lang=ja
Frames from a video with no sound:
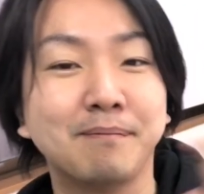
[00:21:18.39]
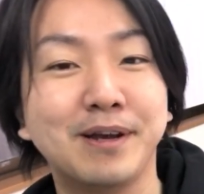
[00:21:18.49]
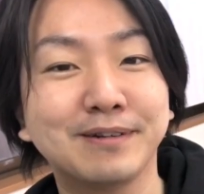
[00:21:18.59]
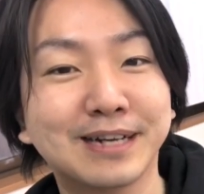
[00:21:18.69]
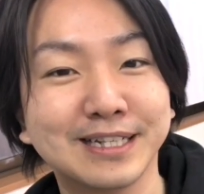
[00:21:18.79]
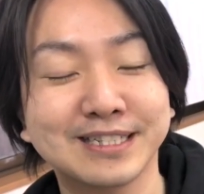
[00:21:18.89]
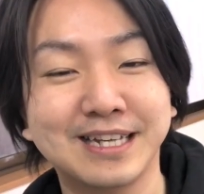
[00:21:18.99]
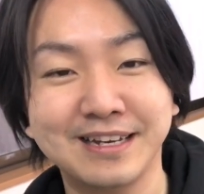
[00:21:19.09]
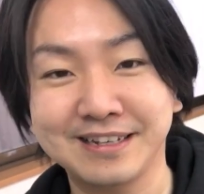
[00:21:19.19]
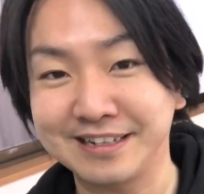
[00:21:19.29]
メルカリで
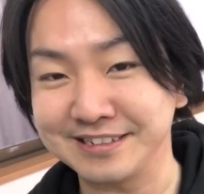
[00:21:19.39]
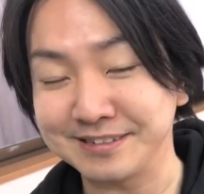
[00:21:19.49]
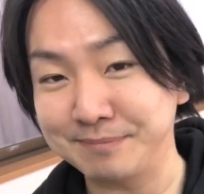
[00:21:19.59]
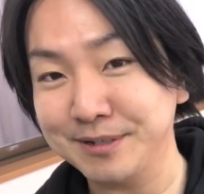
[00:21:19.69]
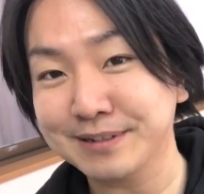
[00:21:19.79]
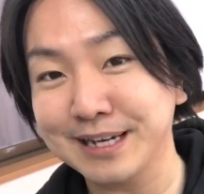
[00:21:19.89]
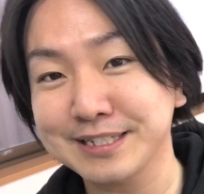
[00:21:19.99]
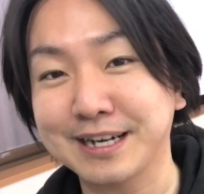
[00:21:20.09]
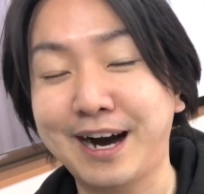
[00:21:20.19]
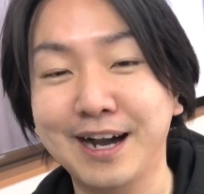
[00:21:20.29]
1000円メルカリ
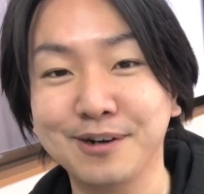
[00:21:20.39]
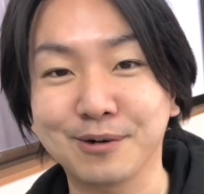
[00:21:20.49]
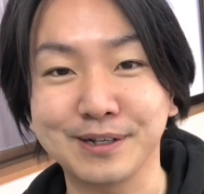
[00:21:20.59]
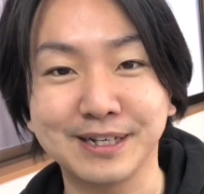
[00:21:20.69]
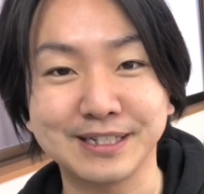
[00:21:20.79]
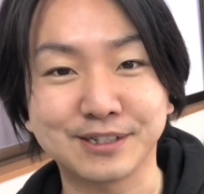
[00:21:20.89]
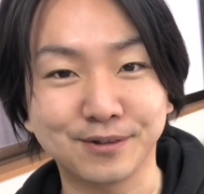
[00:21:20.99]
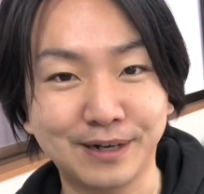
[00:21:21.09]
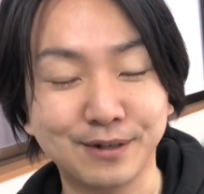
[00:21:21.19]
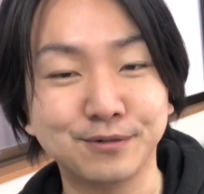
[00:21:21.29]
しか販路がない
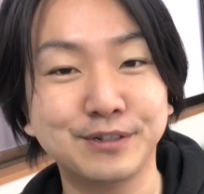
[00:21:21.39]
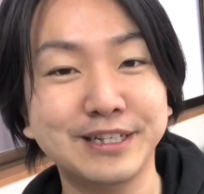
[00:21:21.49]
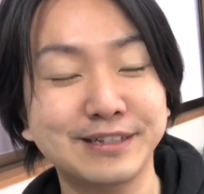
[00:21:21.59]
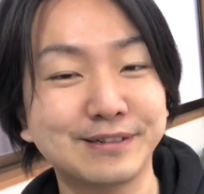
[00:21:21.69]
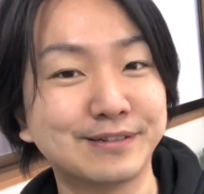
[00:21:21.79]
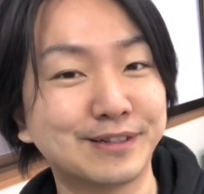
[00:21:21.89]
人は売り、